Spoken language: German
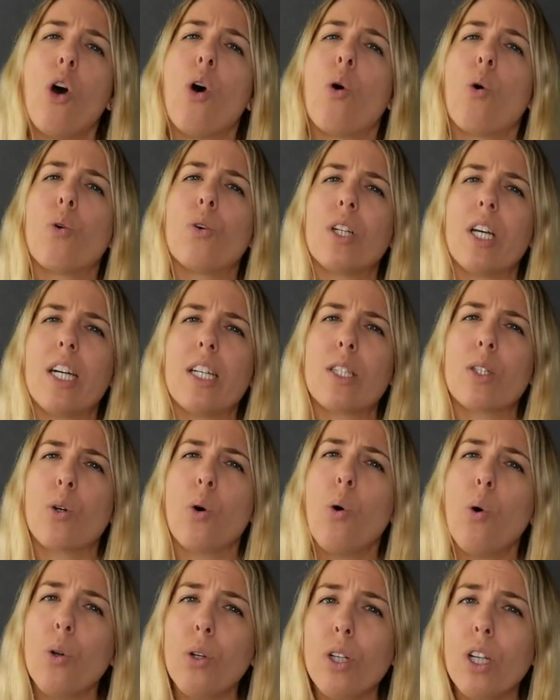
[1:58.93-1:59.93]
Und erst
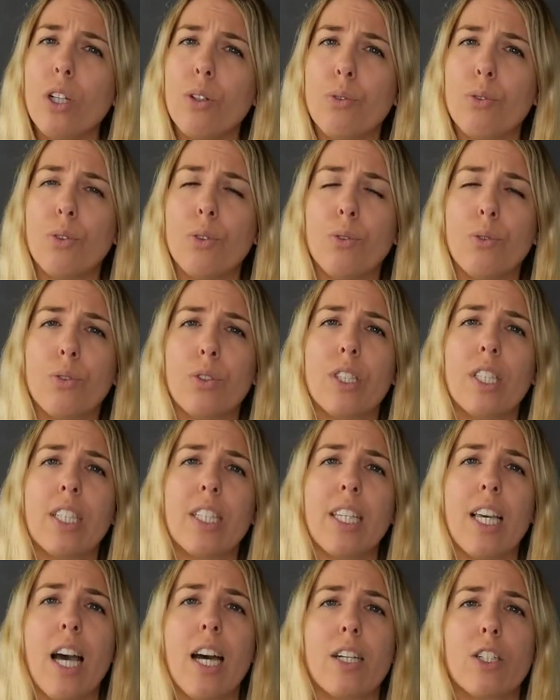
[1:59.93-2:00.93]
150
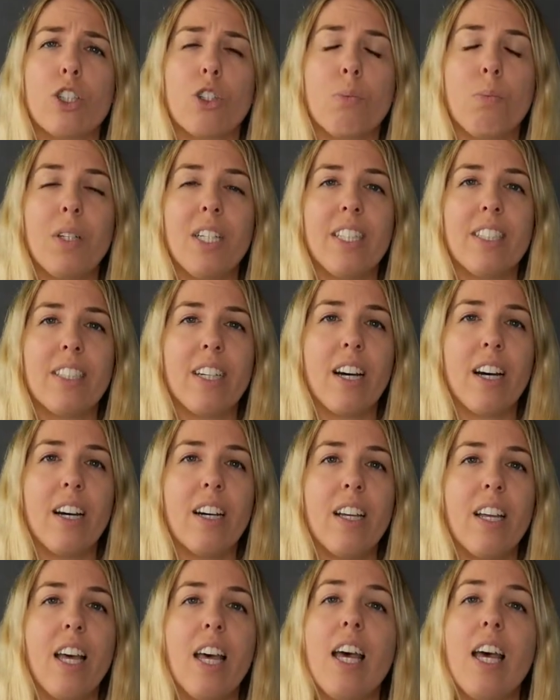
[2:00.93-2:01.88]
Jahre später